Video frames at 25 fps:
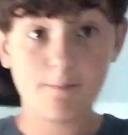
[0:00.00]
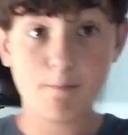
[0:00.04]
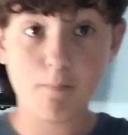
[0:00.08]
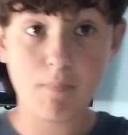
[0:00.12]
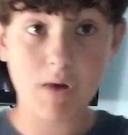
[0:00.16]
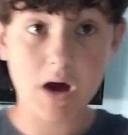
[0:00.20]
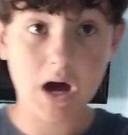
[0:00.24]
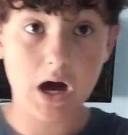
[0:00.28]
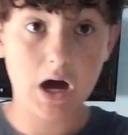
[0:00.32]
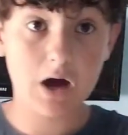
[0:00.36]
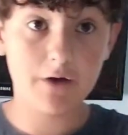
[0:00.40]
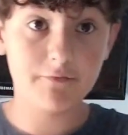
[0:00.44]

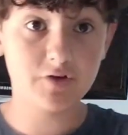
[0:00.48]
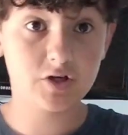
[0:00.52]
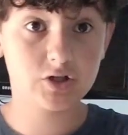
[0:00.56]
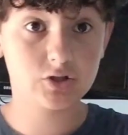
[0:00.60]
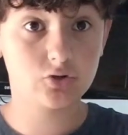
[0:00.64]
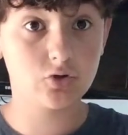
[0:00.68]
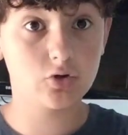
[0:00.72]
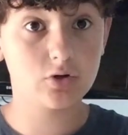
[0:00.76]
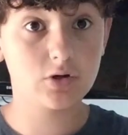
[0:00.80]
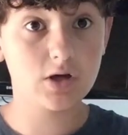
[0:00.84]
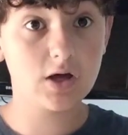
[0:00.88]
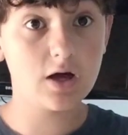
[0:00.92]
Ma
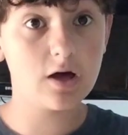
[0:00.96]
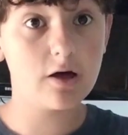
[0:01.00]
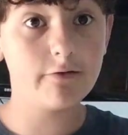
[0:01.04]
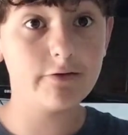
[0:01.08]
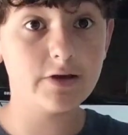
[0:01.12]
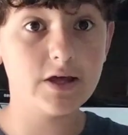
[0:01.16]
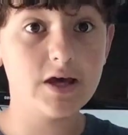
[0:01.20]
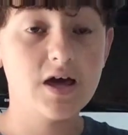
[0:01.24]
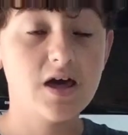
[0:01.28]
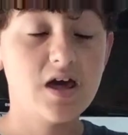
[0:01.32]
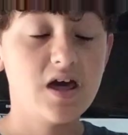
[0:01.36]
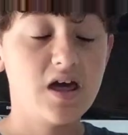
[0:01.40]
Victor
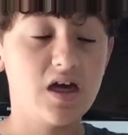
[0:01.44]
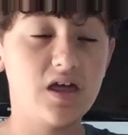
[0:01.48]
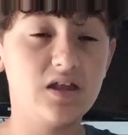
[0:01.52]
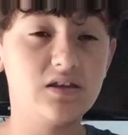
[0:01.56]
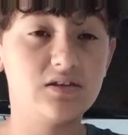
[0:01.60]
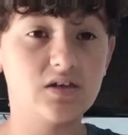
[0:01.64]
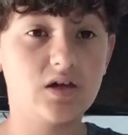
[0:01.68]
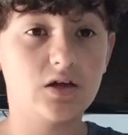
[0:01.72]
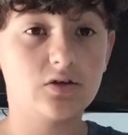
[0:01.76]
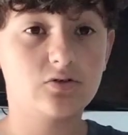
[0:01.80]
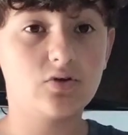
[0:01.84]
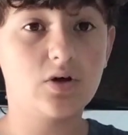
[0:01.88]
Crowley è
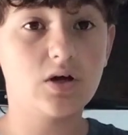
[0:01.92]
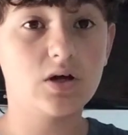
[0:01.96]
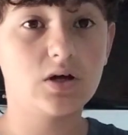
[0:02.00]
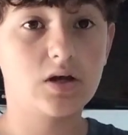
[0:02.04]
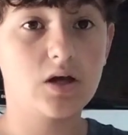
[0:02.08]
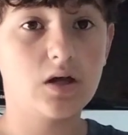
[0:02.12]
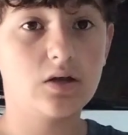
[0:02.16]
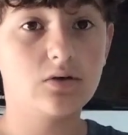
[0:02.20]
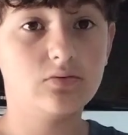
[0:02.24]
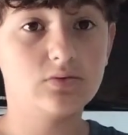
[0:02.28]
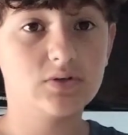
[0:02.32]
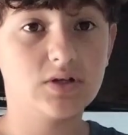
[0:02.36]
entrato
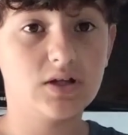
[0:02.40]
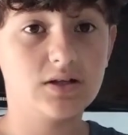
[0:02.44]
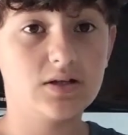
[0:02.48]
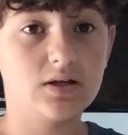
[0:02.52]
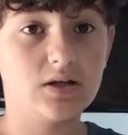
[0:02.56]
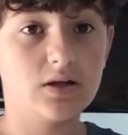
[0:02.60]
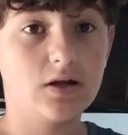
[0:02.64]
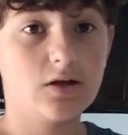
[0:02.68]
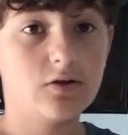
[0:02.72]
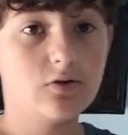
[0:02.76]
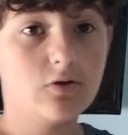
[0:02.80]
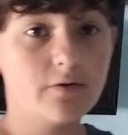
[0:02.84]
anche in una
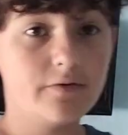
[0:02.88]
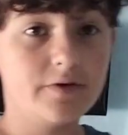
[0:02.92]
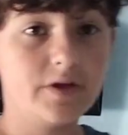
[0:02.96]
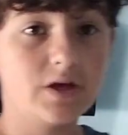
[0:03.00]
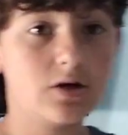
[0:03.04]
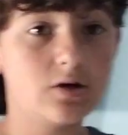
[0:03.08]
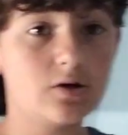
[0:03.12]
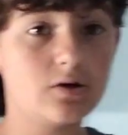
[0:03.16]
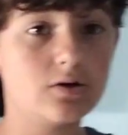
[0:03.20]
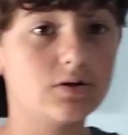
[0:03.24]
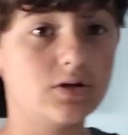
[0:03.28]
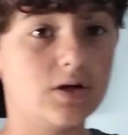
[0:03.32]
delle nuove
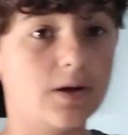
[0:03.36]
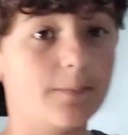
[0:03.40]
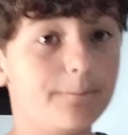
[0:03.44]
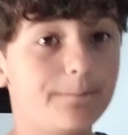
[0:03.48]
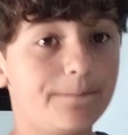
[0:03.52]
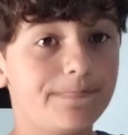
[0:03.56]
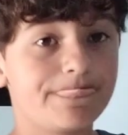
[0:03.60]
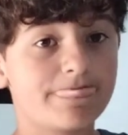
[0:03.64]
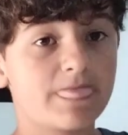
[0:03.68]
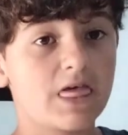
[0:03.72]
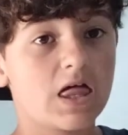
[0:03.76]
icone.